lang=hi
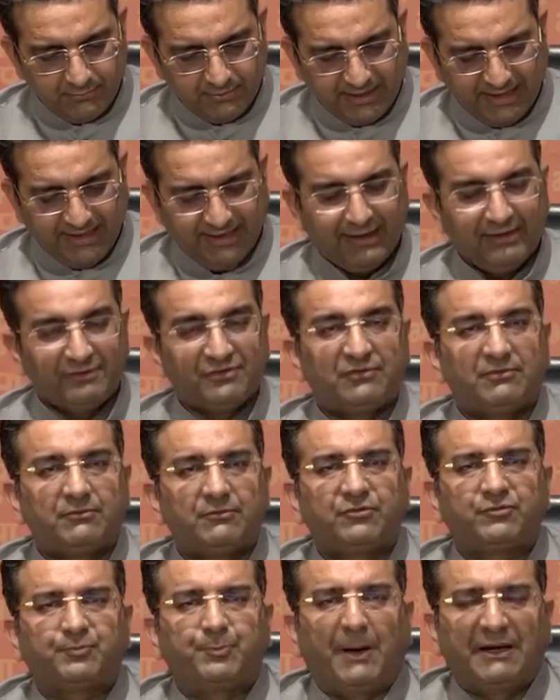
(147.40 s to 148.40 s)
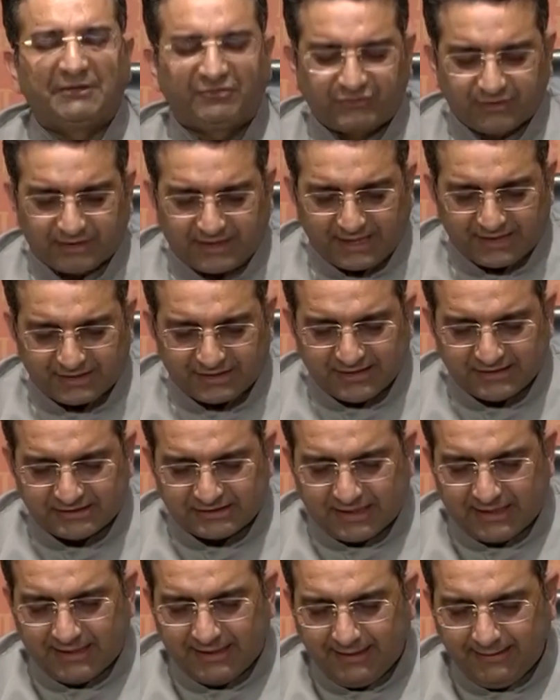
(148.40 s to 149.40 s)
यह स्पष्ट कर
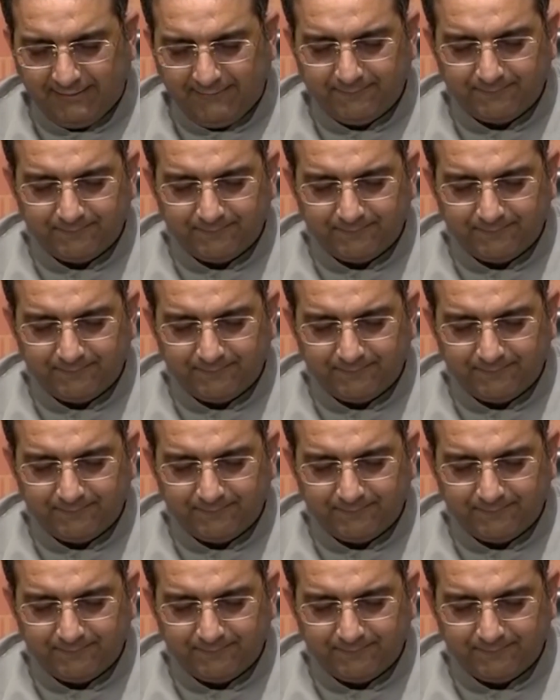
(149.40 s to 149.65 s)
देता है